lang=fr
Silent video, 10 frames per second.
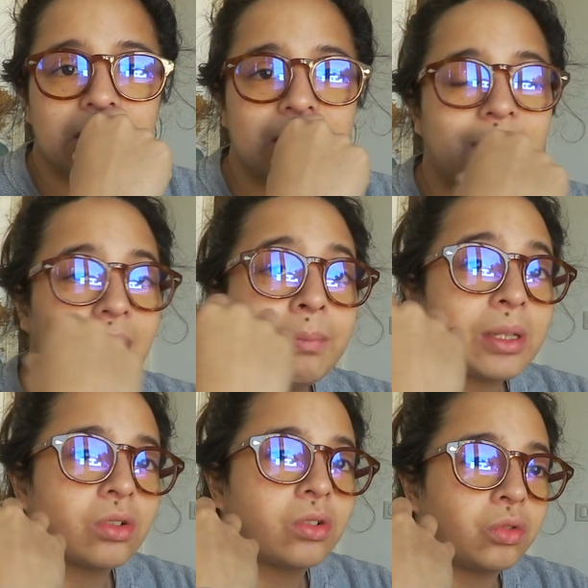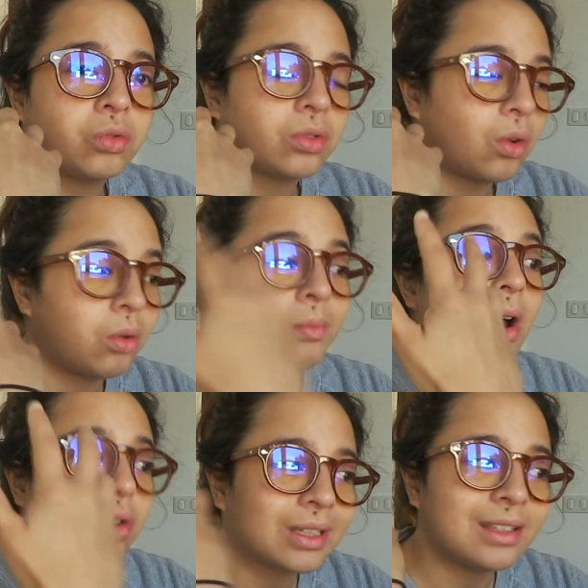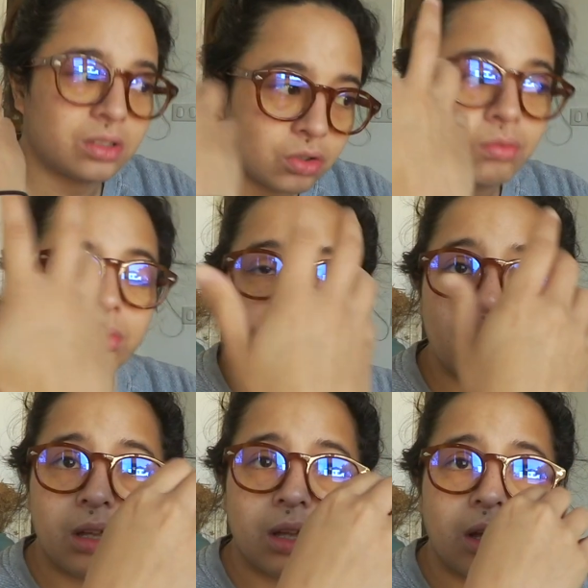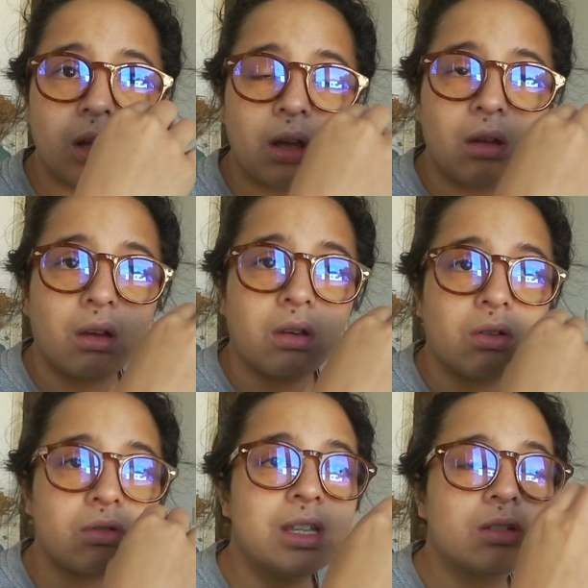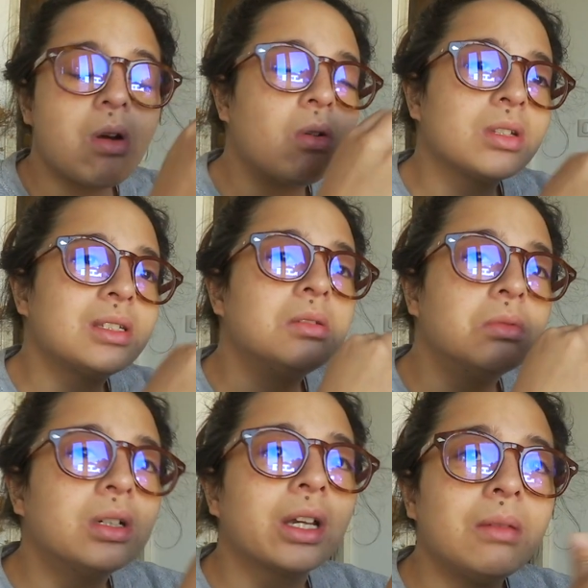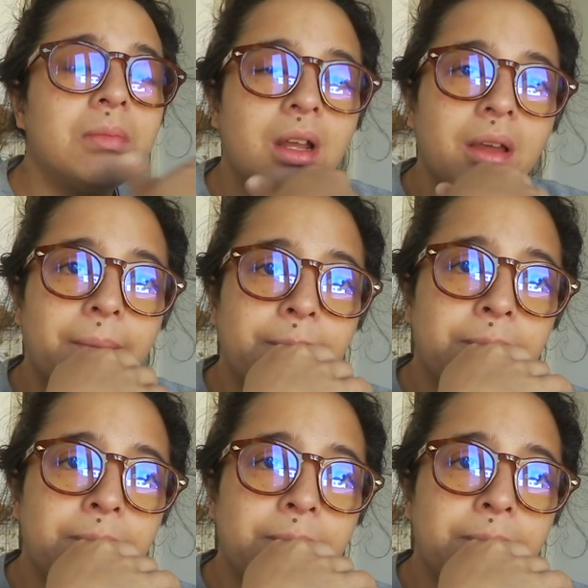C'est terrible parce que quand on te remet en question une histoire aussi horrible,